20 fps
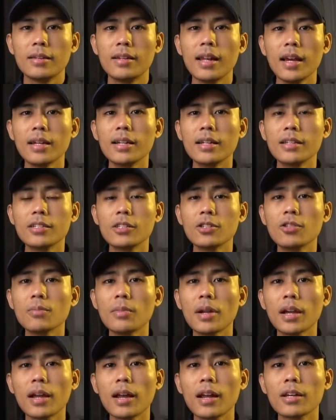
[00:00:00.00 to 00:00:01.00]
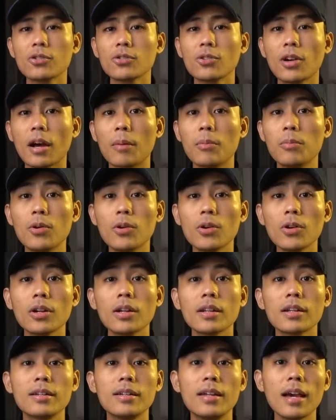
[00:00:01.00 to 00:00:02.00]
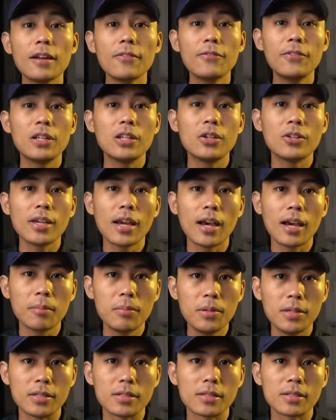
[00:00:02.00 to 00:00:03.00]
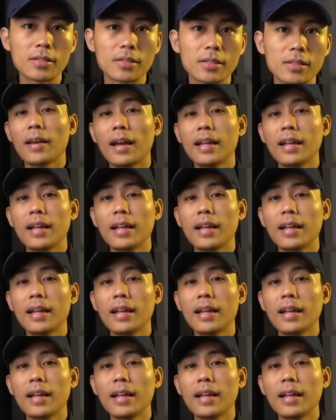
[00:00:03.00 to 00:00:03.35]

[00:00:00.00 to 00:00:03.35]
Dan dari situ mereka langsung kabur dan videonya habis.